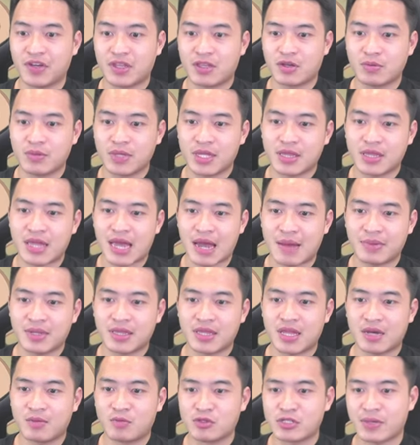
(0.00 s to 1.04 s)
thông thiên tháp đến
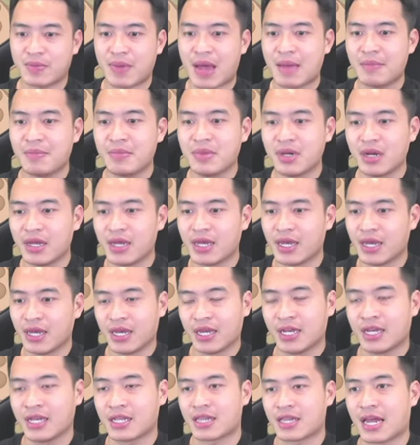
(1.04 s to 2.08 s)
tầm một trăm hai mươi.
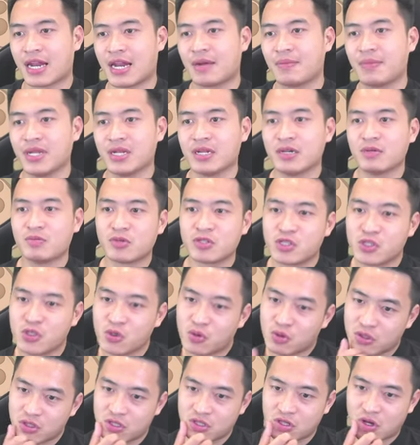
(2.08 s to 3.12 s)
Hiện tại đang bị đứng một
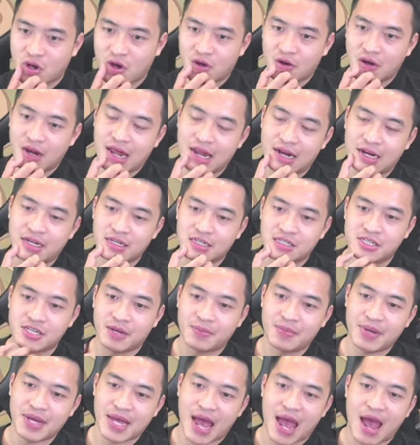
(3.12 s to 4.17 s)
chút do là lực chiến
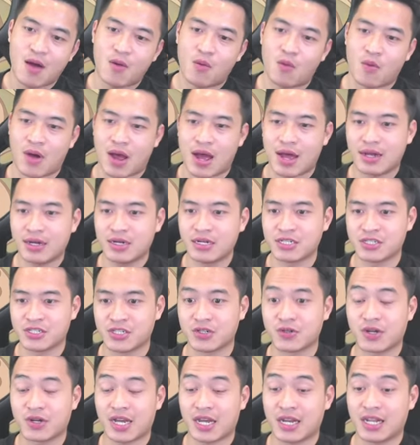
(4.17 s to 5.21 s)
bị ao quá. Lực chiến
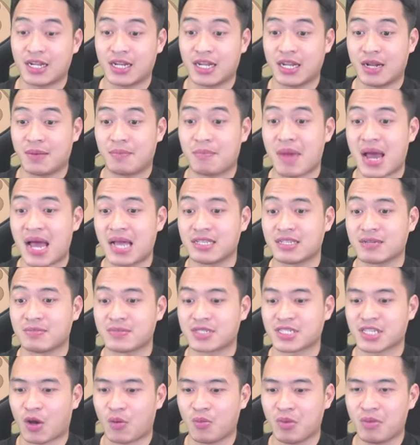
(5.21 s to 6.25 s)
của kẻ địch đây là ba trăm
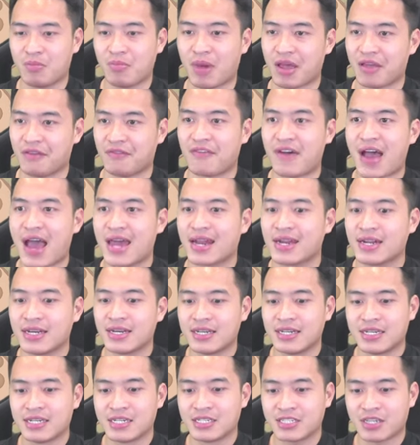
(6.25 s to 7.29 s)
sáu mươi bảy vạn.
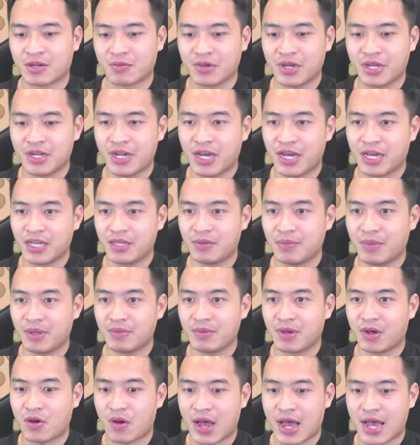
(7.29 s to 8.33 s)
Trong khi đấy thì mình
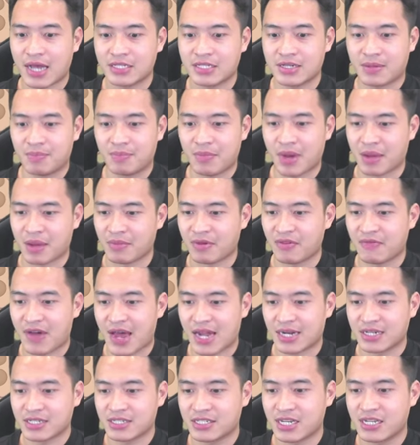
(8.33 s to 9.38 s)
mới có hai trăm bảy mươi vạn,
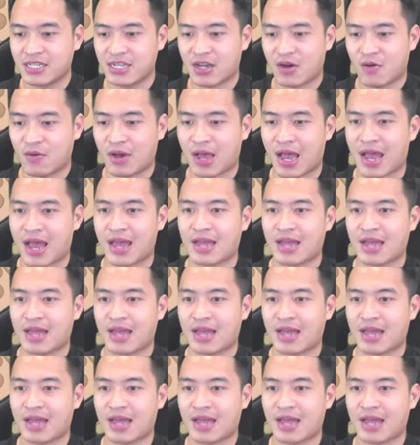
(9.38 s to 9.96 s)
chênh nhau cả